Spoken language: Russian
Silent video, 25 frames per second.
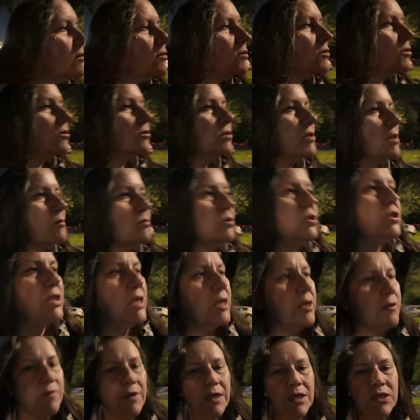У нее там
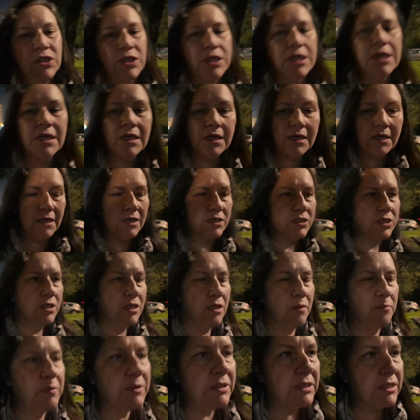четыре врача, и
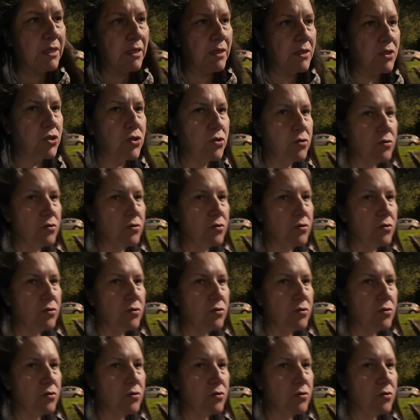каждый написал,